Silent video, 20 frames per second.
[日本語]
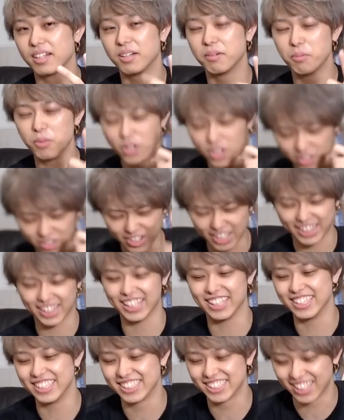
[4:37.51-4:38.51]
もう一個やった
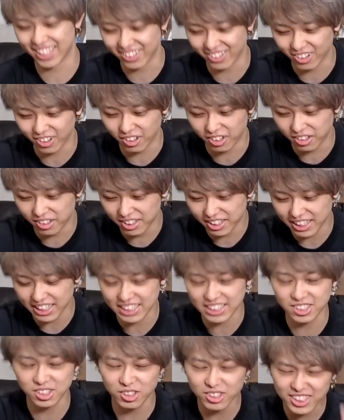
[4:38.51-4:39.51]
んですけど、
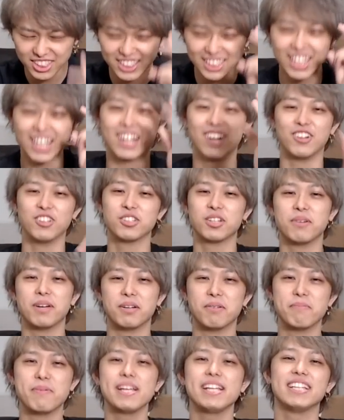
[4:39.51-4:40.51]
えー、そっちが本当にあ
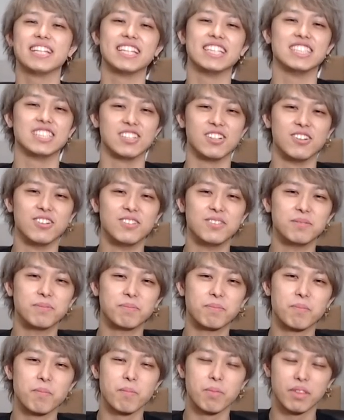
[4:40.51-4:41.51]
のメインなんですよ。
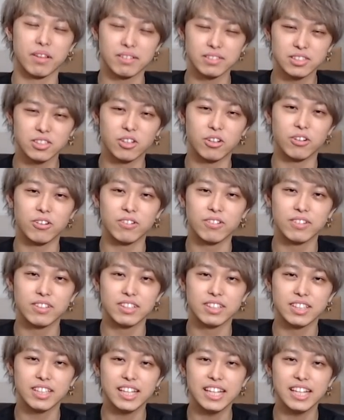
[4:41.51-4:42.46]
そう。